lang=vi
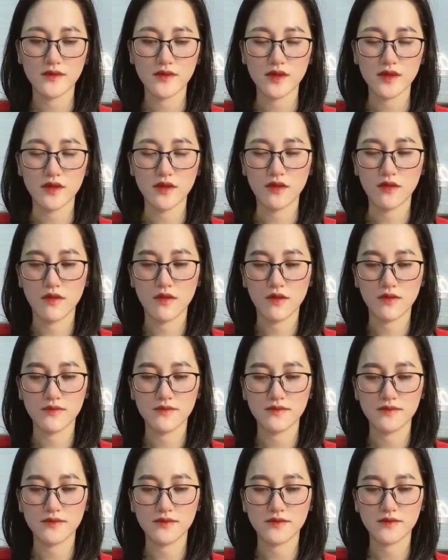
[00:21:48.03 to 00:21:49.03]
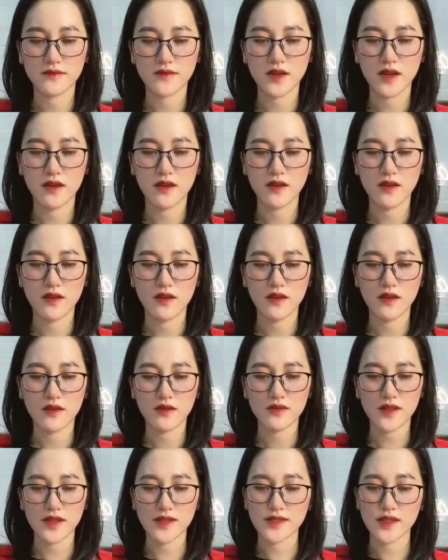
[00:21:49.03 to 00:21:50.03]
Lương Đường
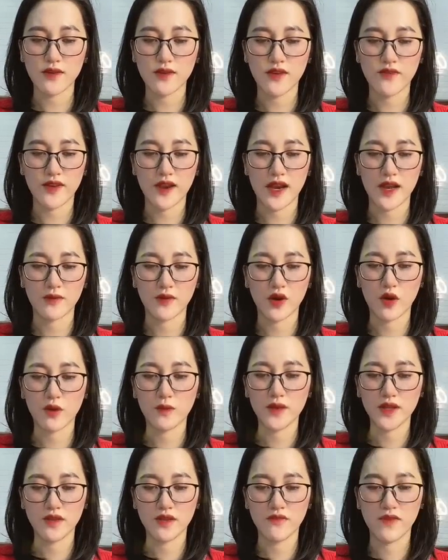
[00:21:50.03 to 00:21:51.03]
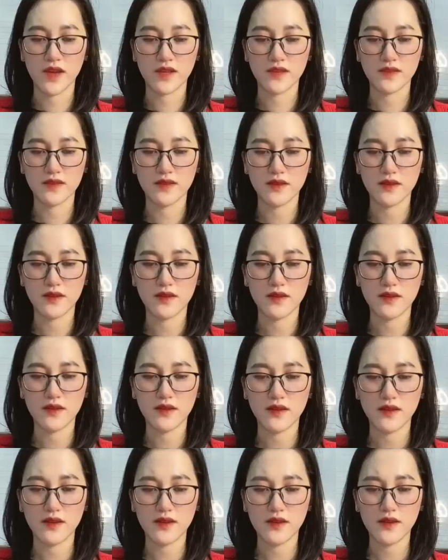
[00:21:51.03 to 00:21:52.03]
Tại sao lại phải làm khó mình như vậy
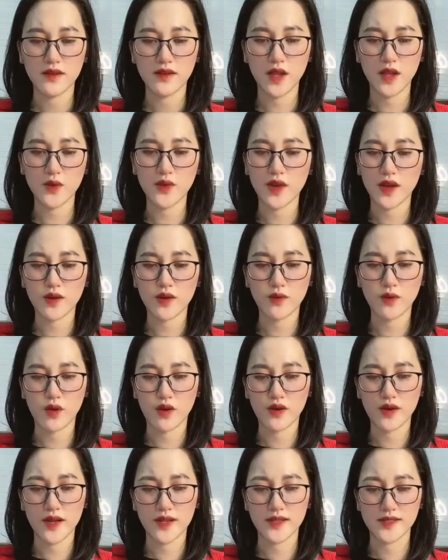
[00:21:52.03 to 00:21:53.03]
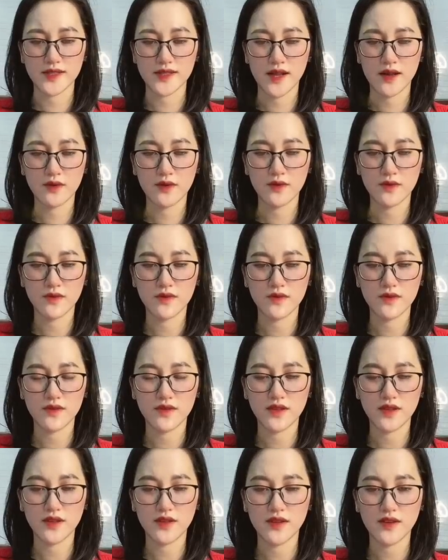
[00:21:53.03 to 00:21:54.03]
Nếu như anh không có ở đây thì sao
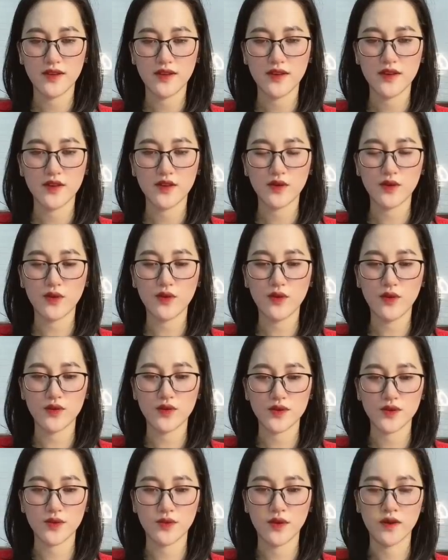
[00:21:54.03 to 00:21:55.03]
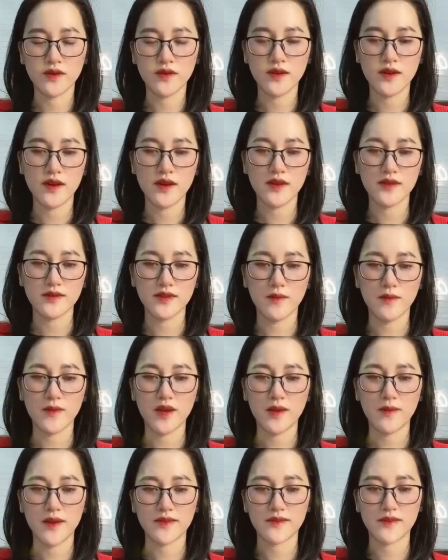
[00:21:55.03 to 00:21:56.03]
Cô ngồi xuống Nằm
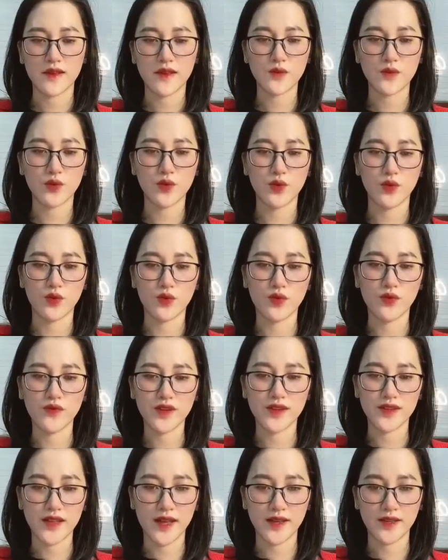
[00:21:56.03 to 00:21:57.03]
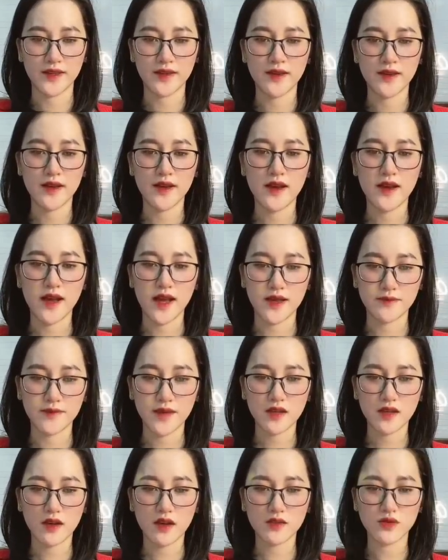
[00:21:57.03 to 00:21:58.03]
lấy bàn tay của cố vị thành Ánh
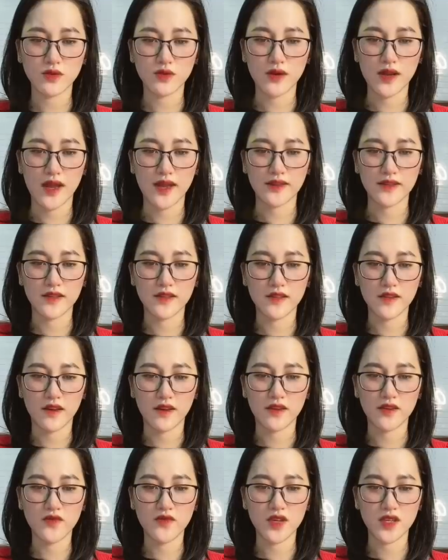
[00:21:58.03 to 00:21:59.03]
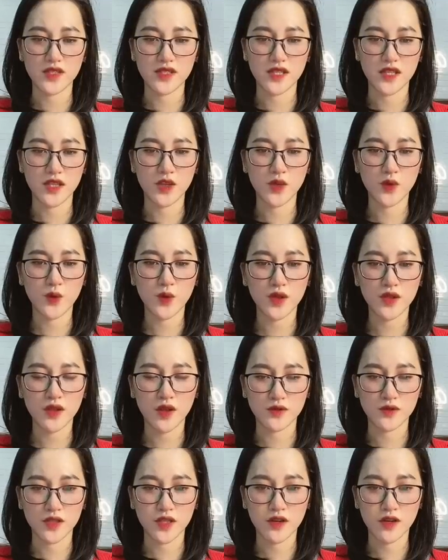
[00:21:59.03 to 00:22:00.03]
mắt co rụt lại khi thấy vị trí khuyết
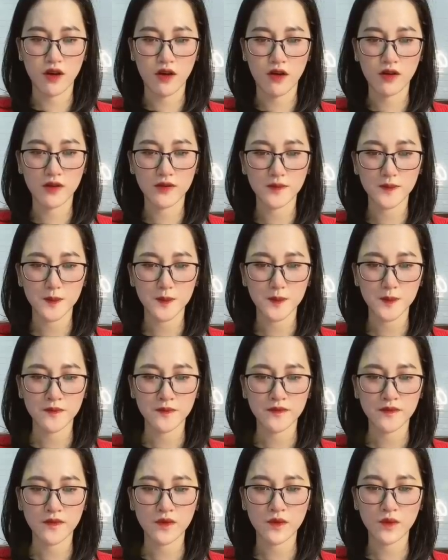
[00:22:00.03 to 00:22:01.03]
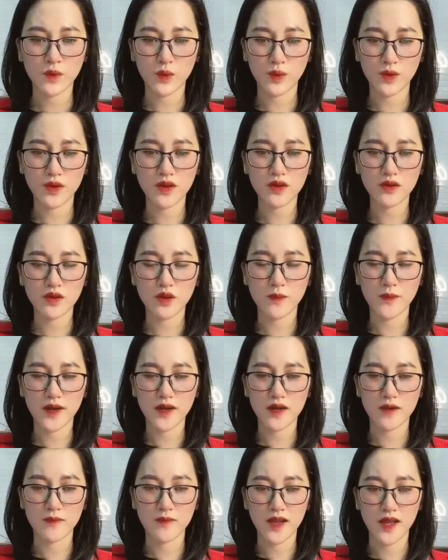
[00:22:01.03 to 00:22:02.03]
thiếu trên đó Cô ngước đôi mắt
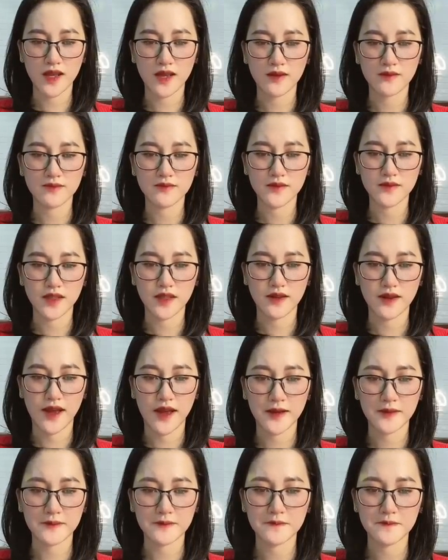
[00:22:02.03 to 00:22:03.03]
đẫm lệ Nhìn anh